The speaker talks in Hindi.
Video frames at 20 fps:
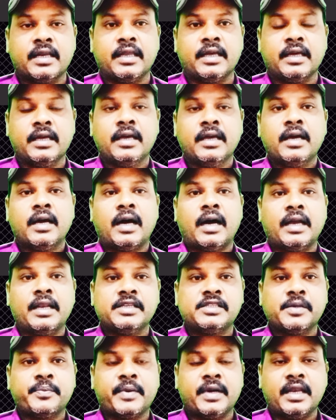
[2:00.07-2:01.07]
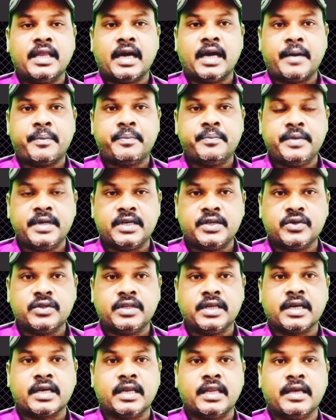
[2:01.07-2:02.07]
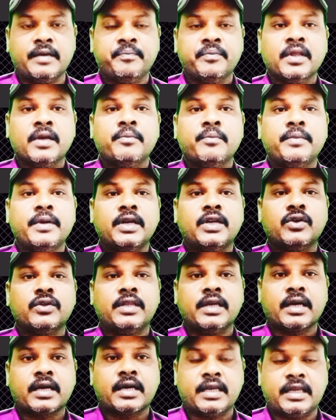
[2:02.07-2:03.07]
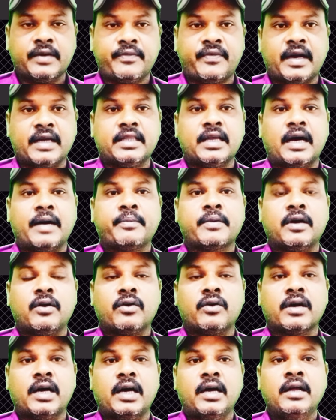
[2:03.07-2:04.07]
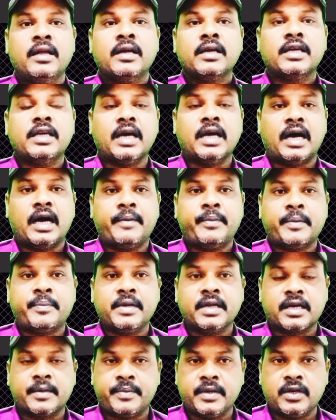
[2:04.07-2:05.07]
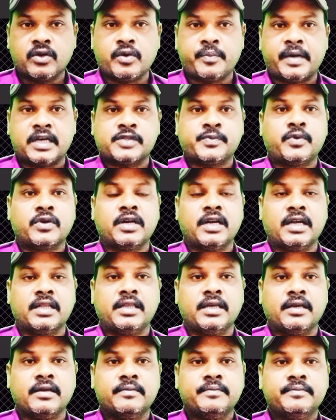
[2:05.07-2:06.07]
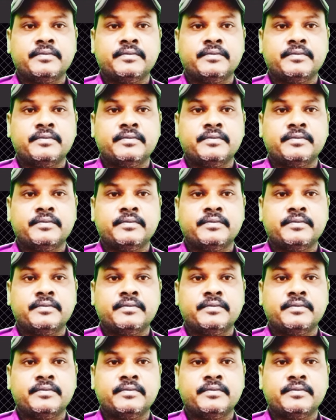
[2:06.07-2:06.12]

लें आने से पहले आप वीडियो देख लें वीडियो देख कर ये फ़ायदा आपका होगा कि आप अपने कपिल को पासपोर्ट ना दें